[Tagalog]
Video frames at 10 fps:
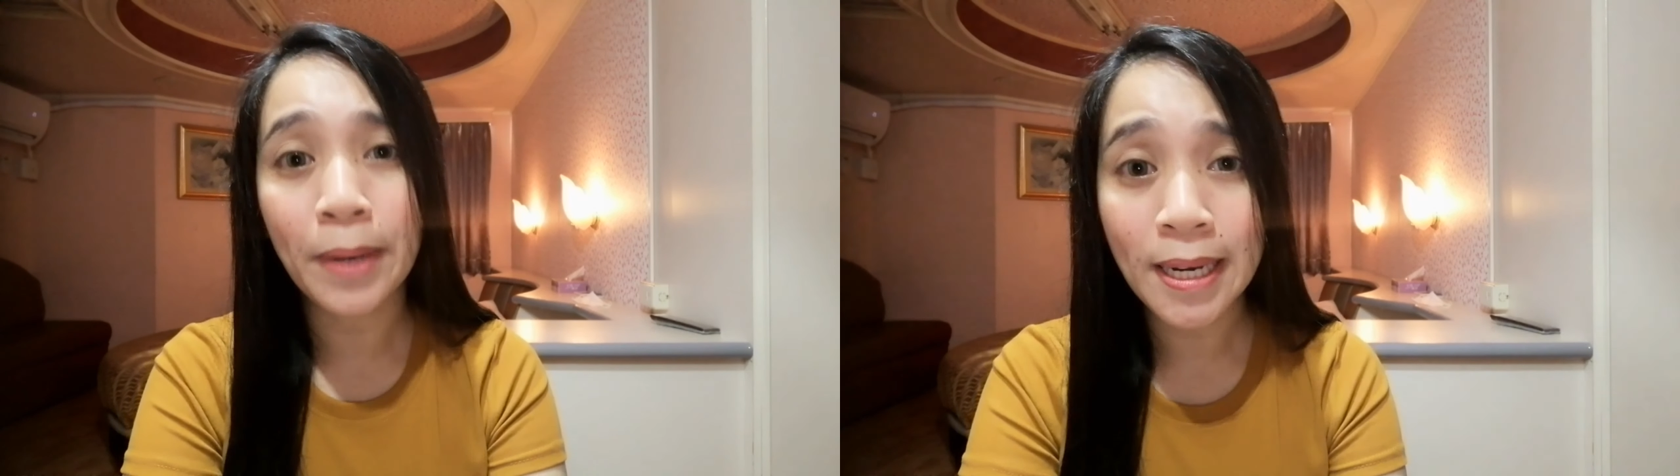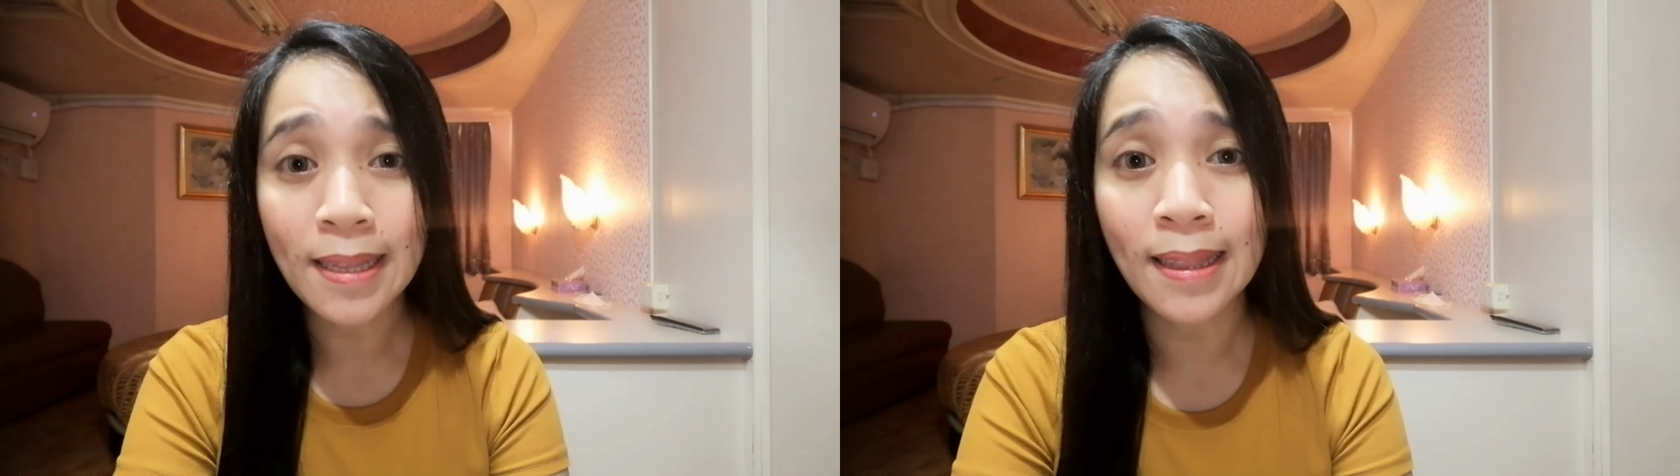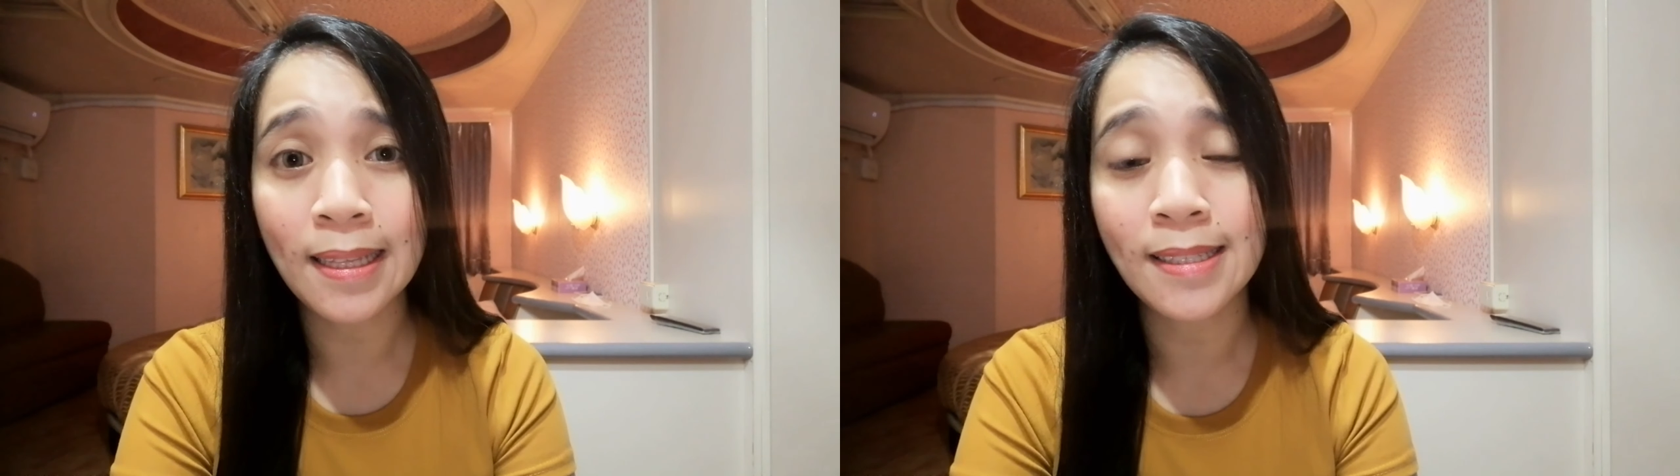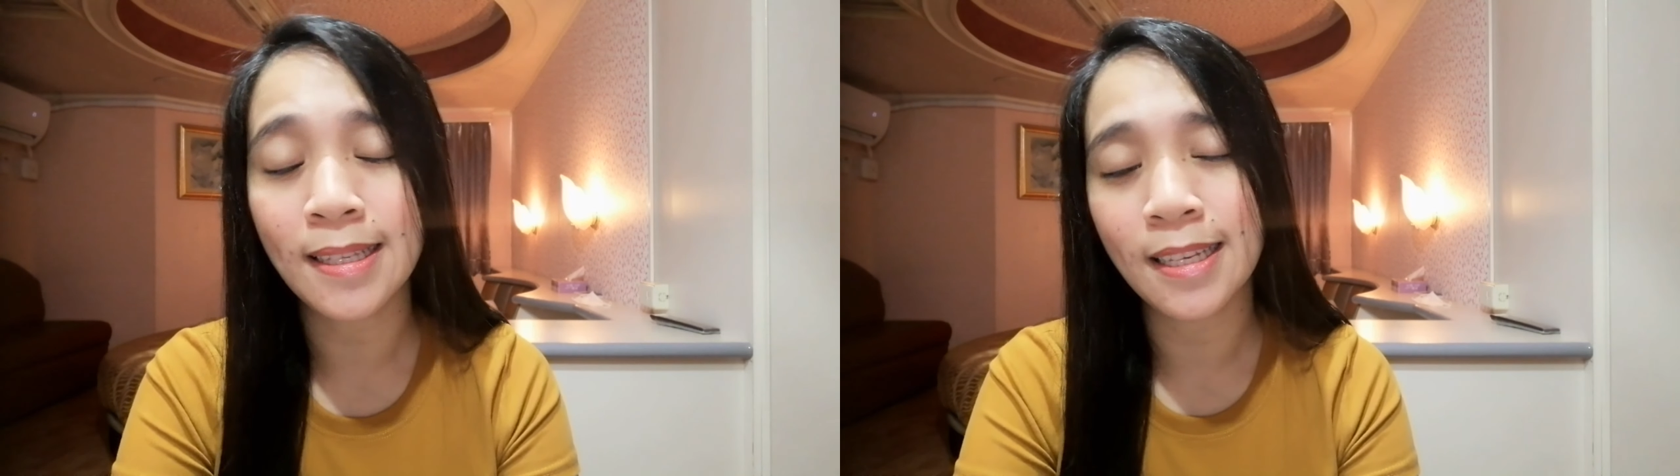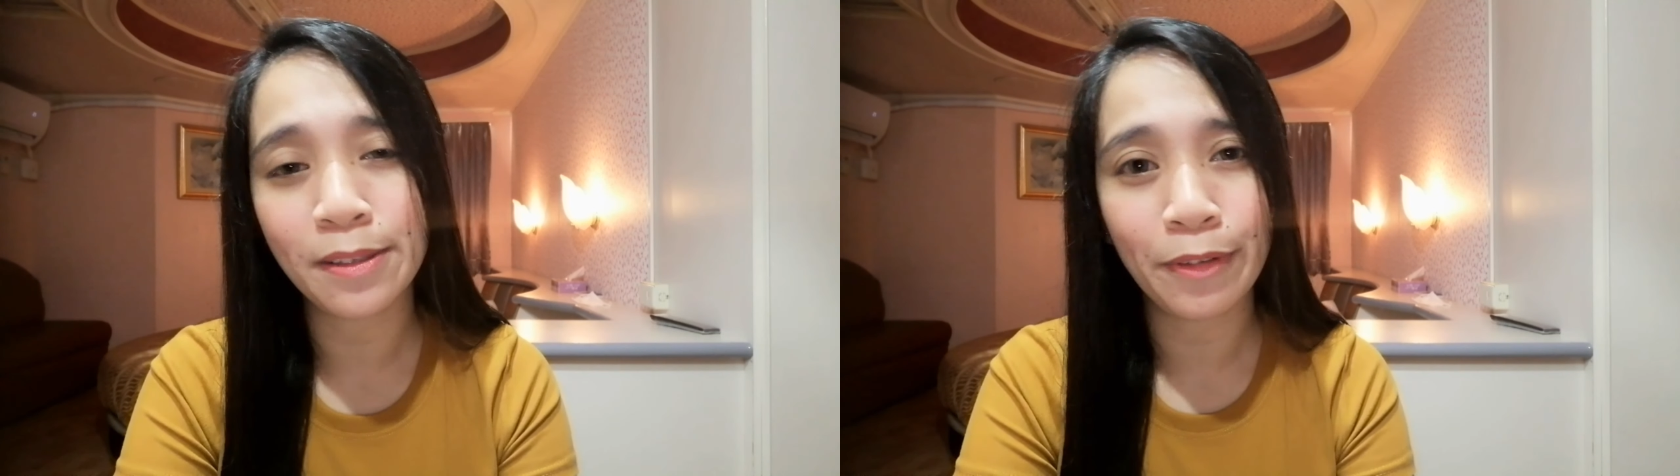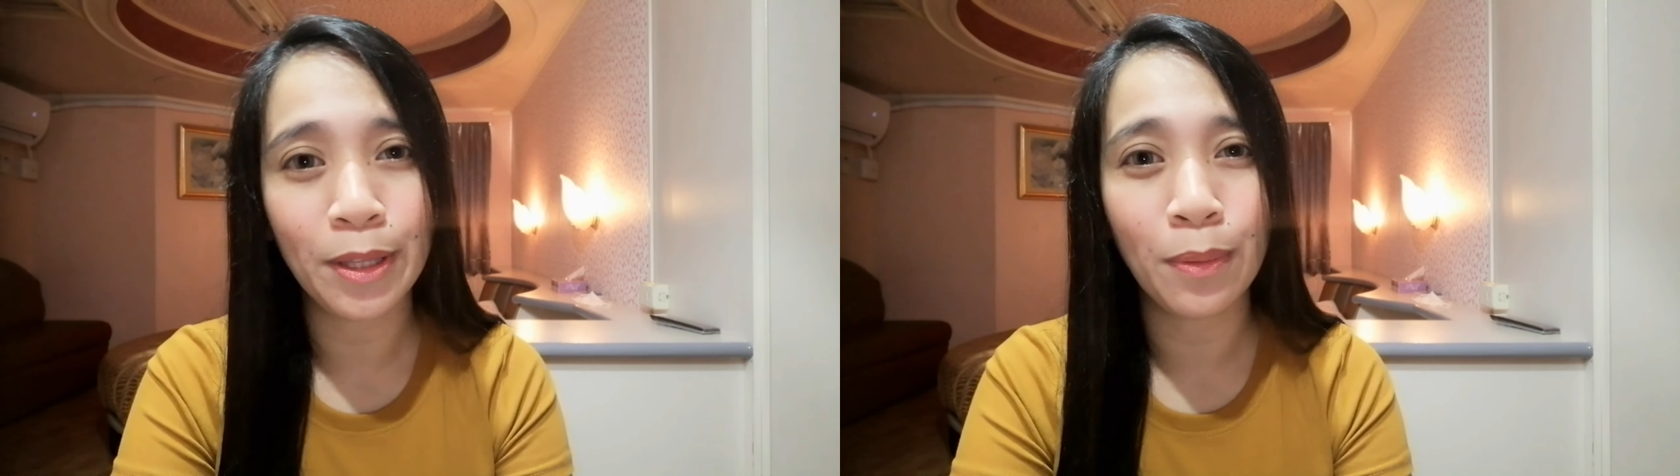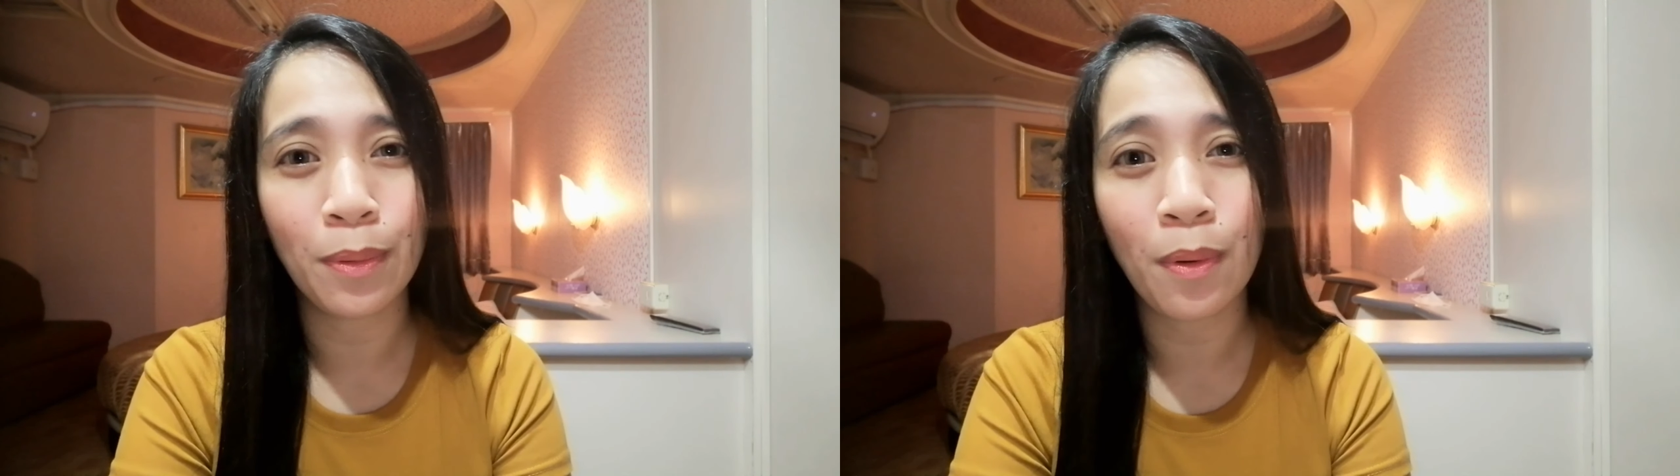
para at least next video